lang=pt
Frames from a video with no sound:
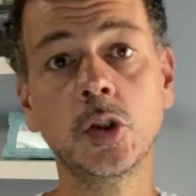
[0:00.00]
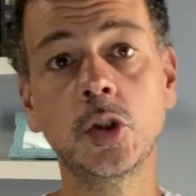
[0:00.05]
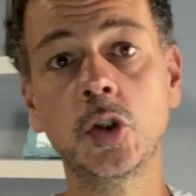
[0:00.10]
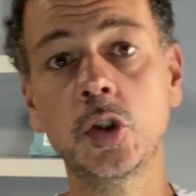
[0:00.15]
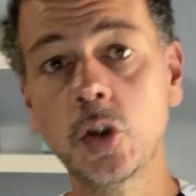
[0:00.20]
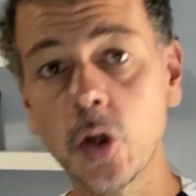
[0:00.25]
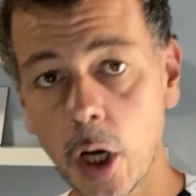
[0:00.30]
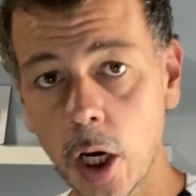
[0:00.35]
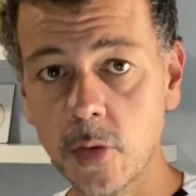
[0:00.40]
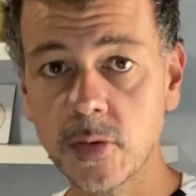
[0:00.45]

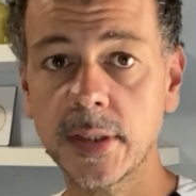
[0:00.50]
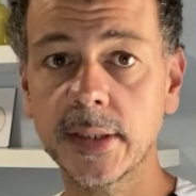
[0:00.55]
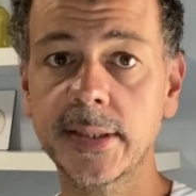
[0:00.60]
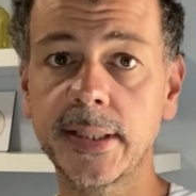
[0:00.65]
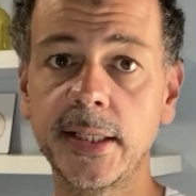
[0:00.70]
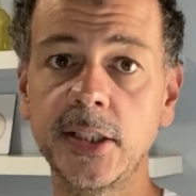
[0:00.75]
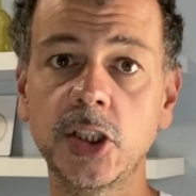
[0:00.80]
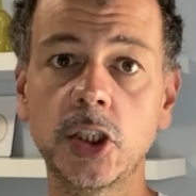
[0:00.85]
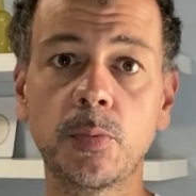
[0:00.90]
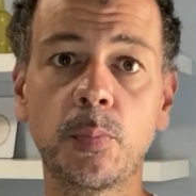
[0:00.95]
Jogos a
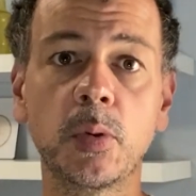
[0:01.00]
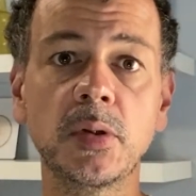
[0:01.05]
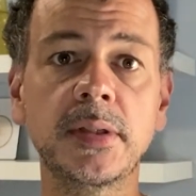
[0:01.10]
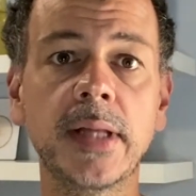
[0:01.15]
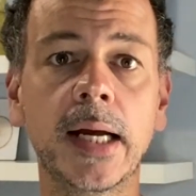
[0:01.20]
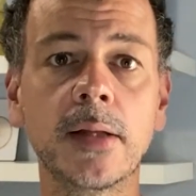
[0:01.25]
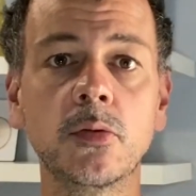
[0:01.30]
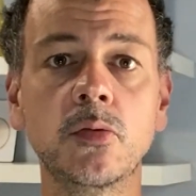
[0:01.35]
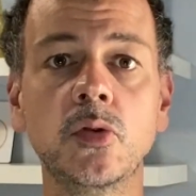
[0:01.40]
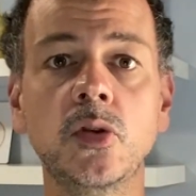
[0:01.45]
serem
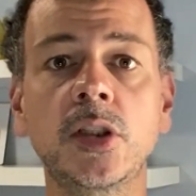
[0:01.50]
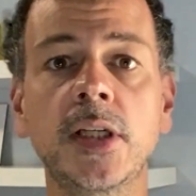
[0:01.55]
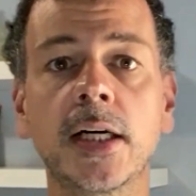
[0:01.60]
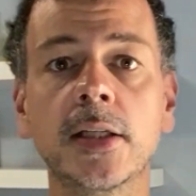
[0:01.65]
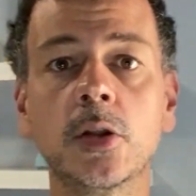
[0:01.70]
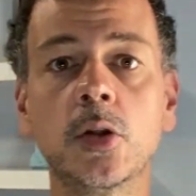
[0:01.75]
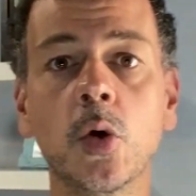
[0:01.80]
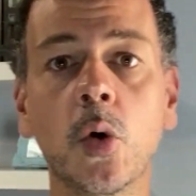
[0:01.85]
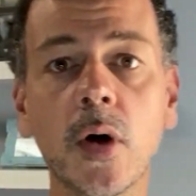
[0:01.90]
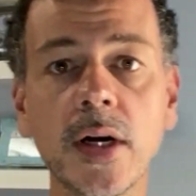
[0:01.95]
disputados no
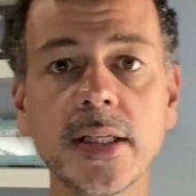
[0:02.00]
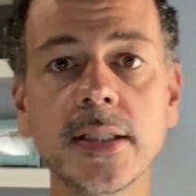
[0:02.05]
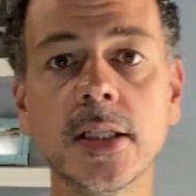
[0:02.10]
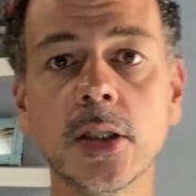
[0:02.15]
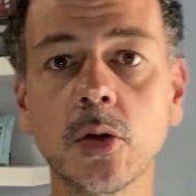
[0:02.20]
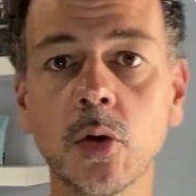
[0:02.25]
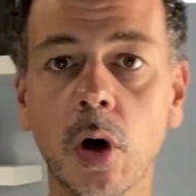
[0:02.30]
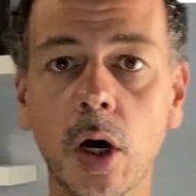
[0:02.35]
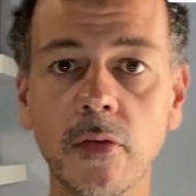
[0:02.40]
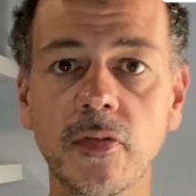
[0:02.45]
dia 2 e
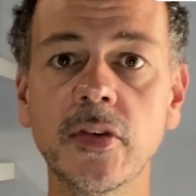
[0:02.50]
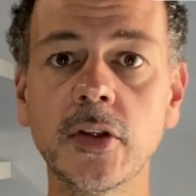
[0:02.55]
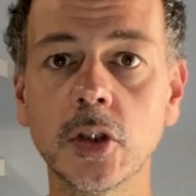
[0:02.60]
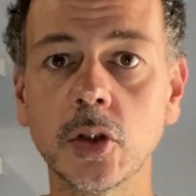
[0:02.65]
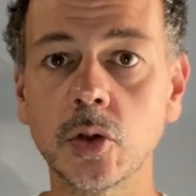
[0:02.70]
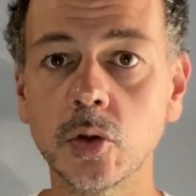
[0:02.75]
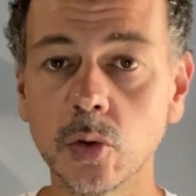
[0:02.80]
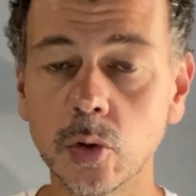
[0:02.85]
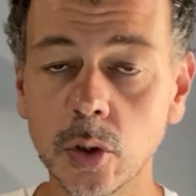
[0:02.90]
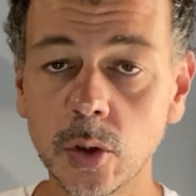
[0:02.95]
9 de
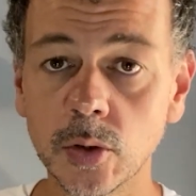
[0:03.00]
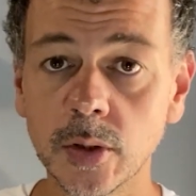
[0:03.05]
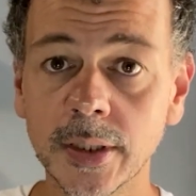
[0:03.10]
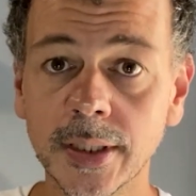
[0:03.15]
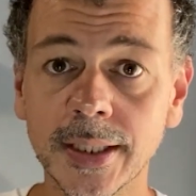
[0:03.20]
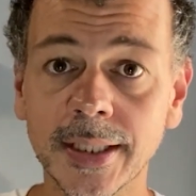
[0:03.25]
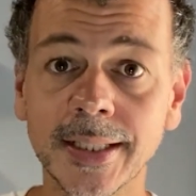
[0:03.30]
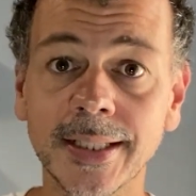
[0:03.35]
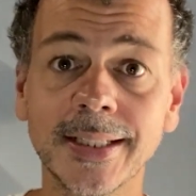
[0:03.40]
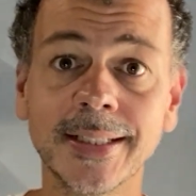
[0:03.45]
julho,
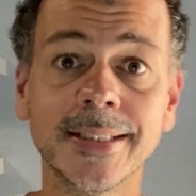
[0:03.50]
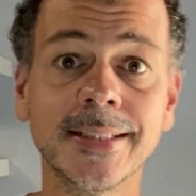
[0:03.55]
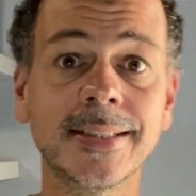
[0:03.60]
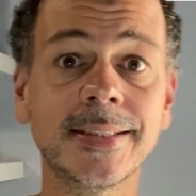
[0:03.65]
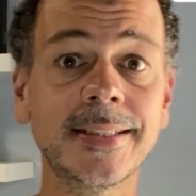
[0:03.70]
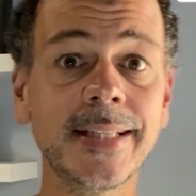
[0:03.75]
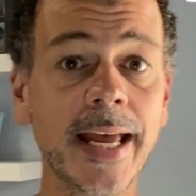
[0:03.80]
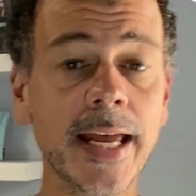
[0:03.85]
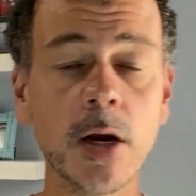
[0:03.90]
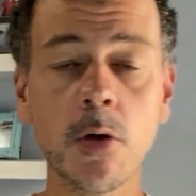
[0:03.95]

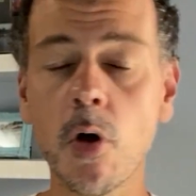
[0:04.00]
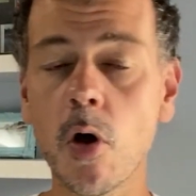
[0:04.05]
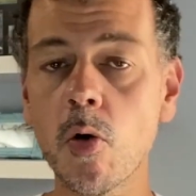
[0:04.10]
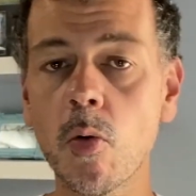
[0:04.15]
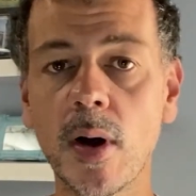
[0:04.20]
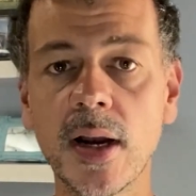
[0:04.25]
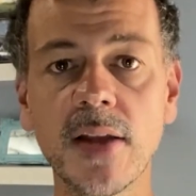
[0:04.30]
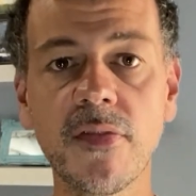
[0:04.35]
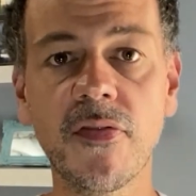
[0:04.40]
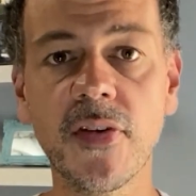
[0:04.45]
sem gol
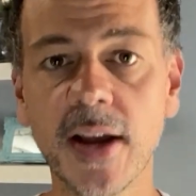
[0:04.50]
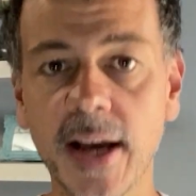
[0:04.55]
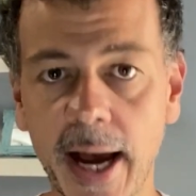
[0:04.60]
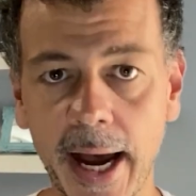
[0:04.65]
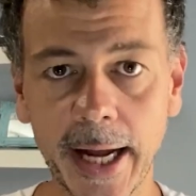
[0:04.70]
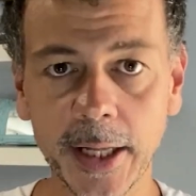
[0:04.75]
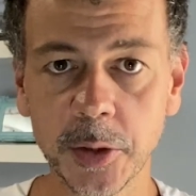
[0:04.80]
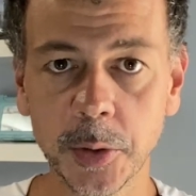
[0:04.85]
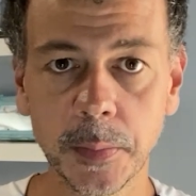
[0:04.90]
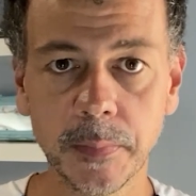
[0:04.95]

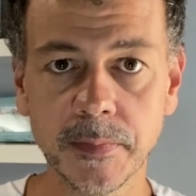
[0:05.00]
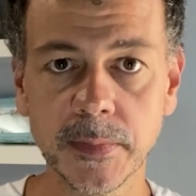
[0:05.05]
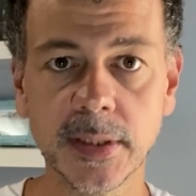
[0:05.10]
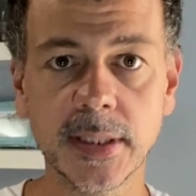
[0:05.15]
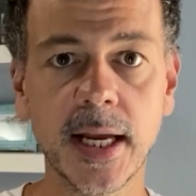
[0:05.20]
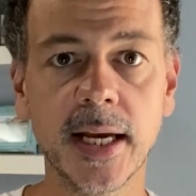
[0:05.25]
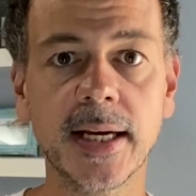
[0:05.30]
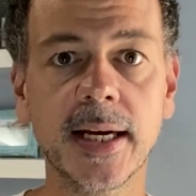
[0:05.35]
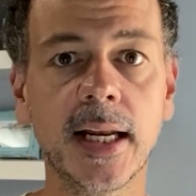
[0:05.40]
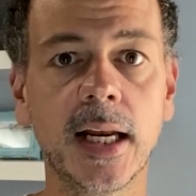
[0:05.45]
qualificado,
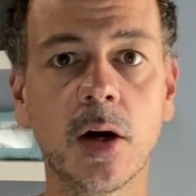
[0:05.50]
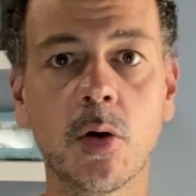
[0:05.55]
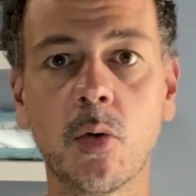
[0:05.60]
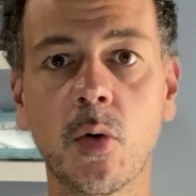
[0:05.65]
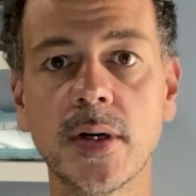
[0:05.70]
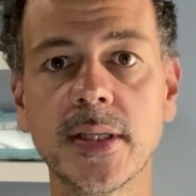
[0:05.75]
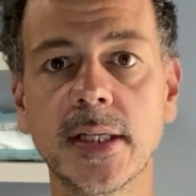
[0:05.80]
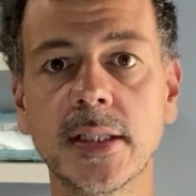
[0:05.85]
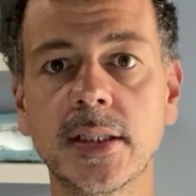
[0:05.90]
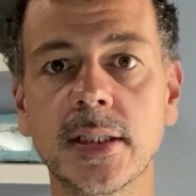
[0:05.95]
sem aquela
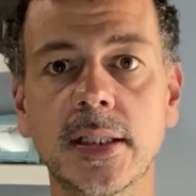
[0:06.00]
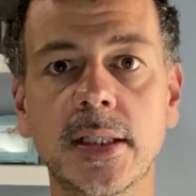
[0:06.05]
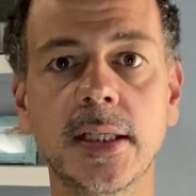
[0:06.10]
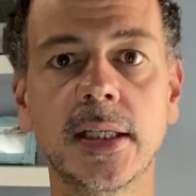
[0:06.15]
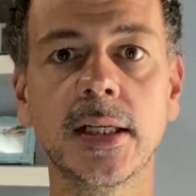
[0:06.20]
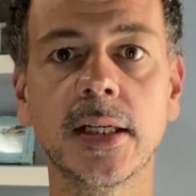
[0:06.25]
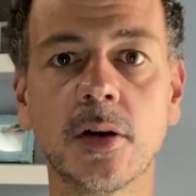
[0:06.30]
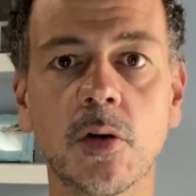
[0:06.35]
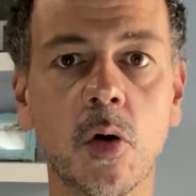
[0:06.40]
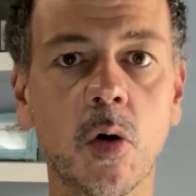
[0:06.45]
coisa de
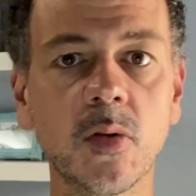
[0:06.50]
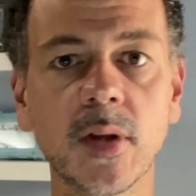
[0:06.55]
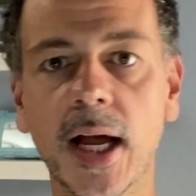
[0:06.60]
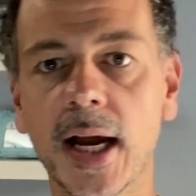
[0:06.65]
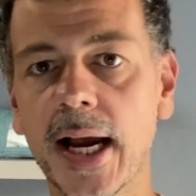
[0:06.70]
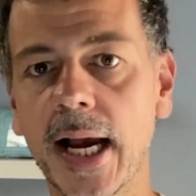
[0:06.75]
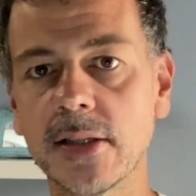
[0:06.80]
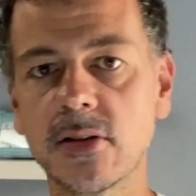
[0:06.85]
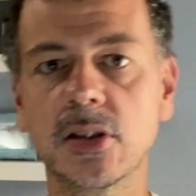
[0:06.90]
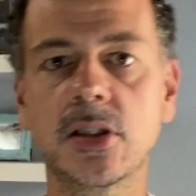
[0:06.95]
que gol na
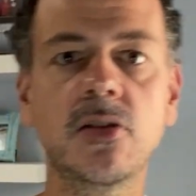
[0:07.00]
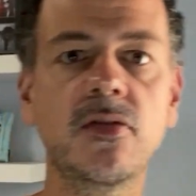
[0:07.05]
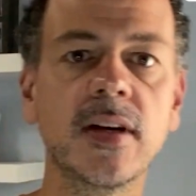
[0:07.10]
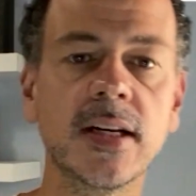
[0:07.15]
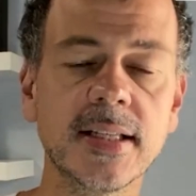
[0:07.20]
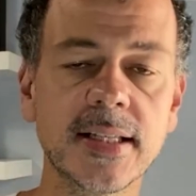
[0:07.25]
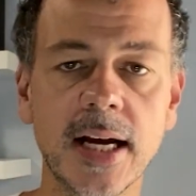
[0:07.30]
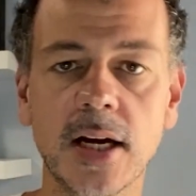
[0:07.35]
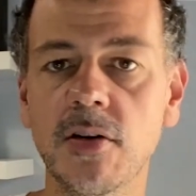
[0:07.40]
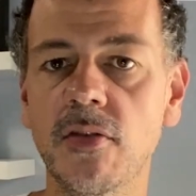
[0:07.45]
casa do
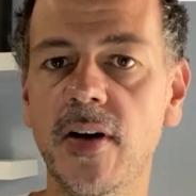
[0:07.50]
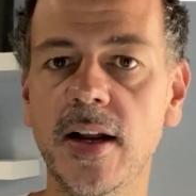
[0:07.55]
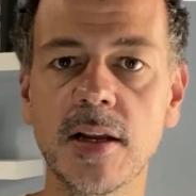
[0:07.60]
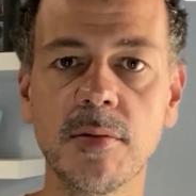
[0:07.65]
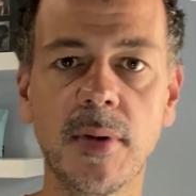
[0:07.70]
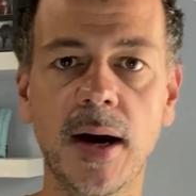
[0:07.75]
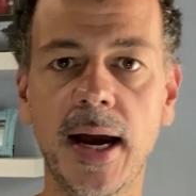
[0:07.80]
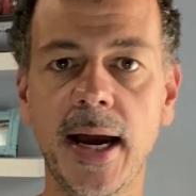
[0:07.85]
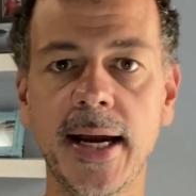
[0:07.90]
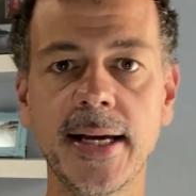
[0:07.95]
adversário vale
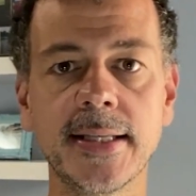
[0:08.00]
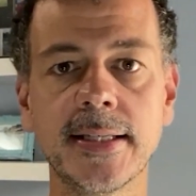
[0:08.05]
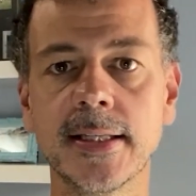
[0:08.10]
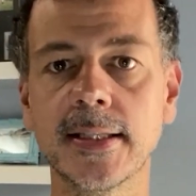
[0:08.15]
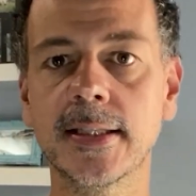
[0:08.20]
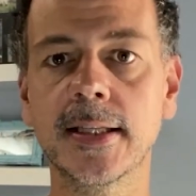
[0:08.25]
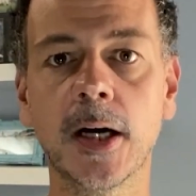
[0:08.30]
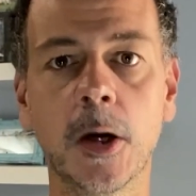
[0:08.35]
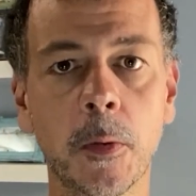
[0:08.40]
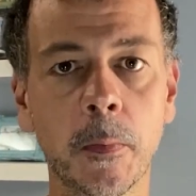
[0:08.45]
mais.
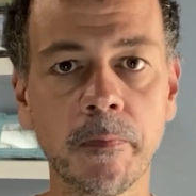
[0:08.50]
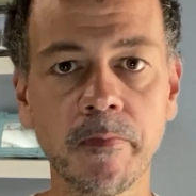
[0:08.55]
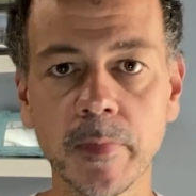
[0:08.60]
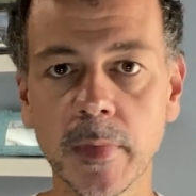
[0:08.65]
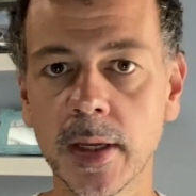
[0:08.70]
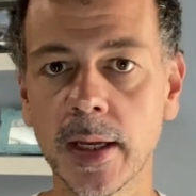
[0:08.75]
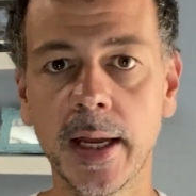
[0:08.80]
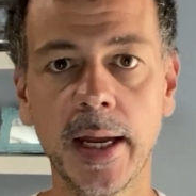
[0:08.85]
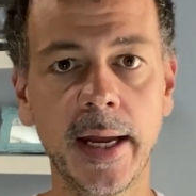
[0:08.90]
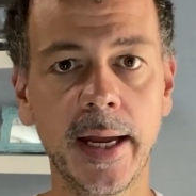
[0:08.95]
Então,
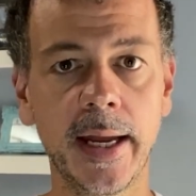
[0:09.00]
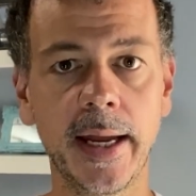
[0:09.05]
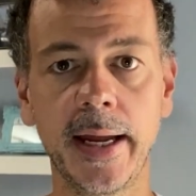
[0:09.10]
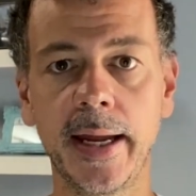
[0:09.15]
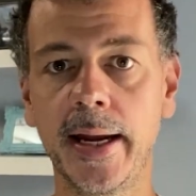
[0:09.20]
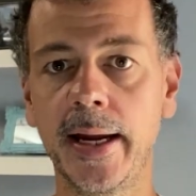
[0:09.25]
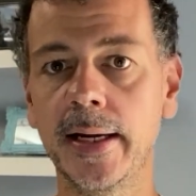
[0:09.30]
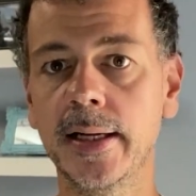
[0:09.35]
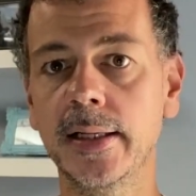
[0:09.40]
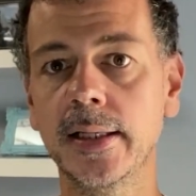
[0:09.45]

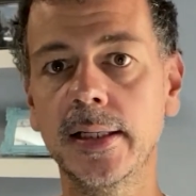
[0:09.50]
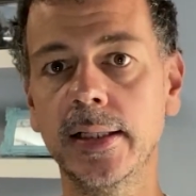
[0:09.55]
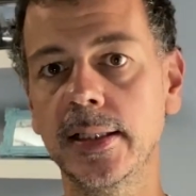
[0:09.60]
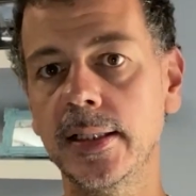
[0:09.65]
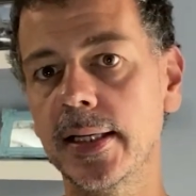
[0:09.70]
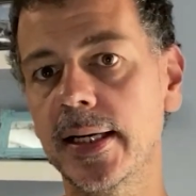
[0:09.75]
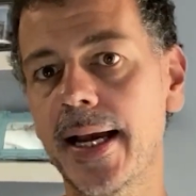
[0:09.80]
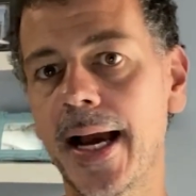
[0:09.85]
é, em